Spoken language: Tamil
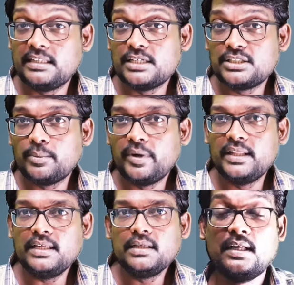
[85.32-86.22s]
தெரிஞ்சுக்க
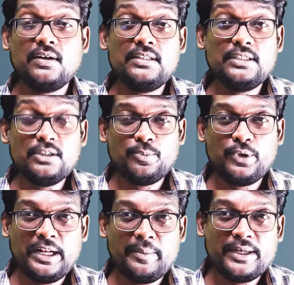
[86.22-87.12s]
முடியுது அதாவது இன்னும்
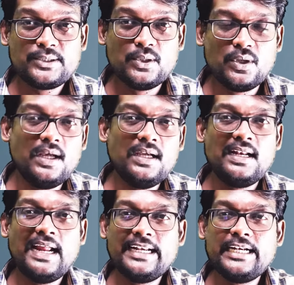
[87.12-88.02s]
புரியுற மாதிரி சொல்லலாம்
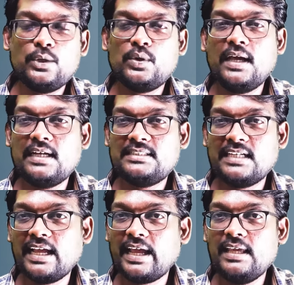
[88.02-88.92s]
லேட்டிடியூட்னா
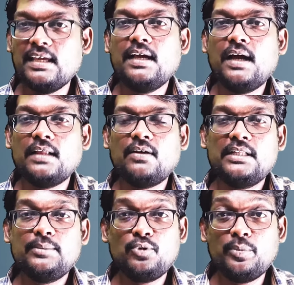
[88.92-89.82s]
அச்சரேகை
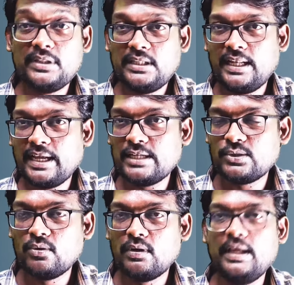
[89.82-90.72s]
அதாவது பூமத்திய ரேகைன்னு
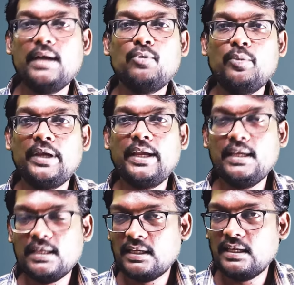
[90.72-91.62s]
சொல்லுவோம் இல்லையா பூமிக்கு
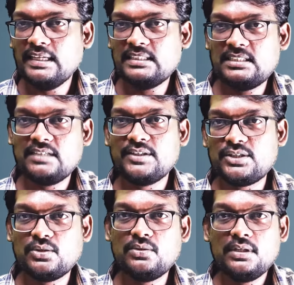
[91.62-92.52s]
ஈஸ்ட்டுக்கு
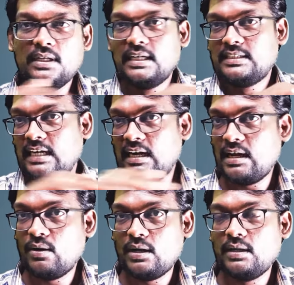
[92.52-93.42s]
வெஸ்ட்டுக்கும்
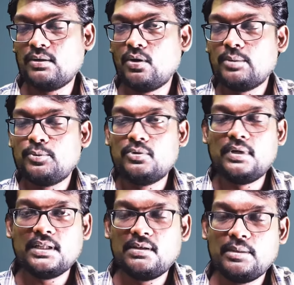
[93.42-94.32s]
சென்டராக ஒரு கோடை
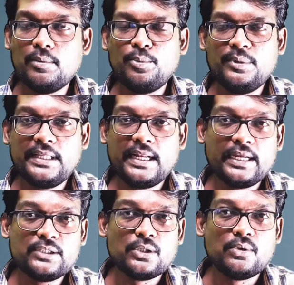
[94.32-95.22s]
போகும் அதான் வந்து பூமத்திய
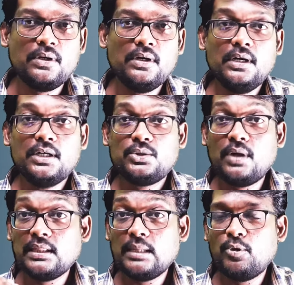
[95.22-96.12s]
ரேகைன்னு சொல்லுவோம் ஸோ
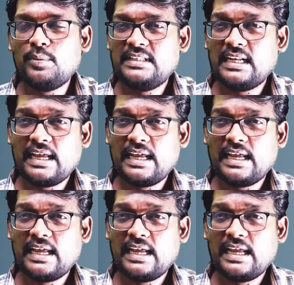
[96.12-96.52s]
அந்த பூமத்திய